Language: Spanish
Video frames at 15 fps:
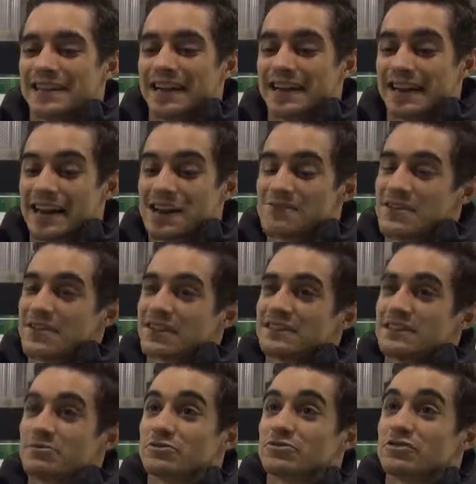el Real Madrid
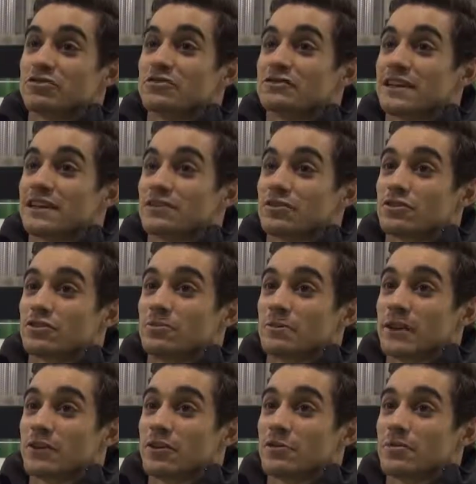se puso en contacto
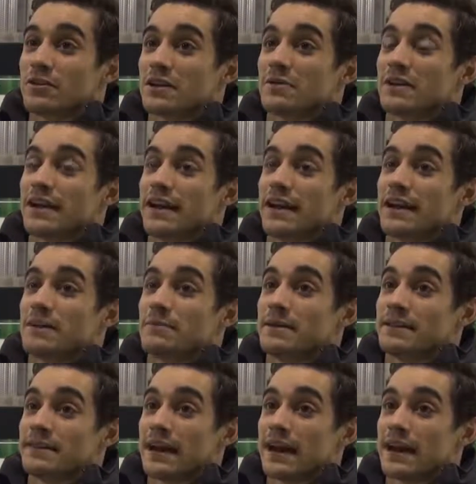conmigo porque me querían
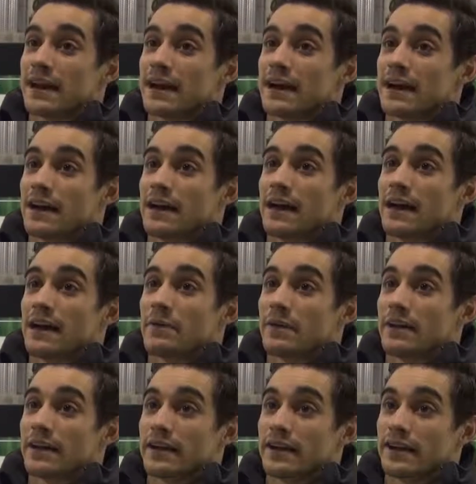invitar a,
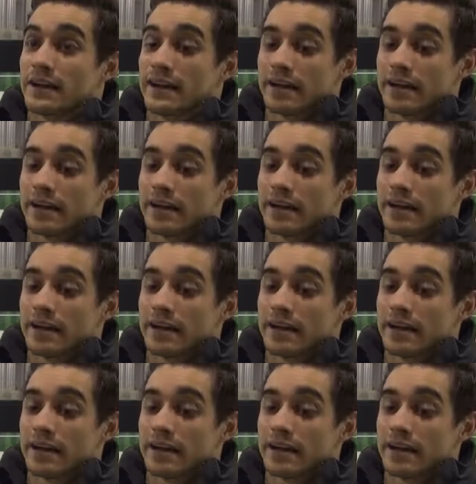ver...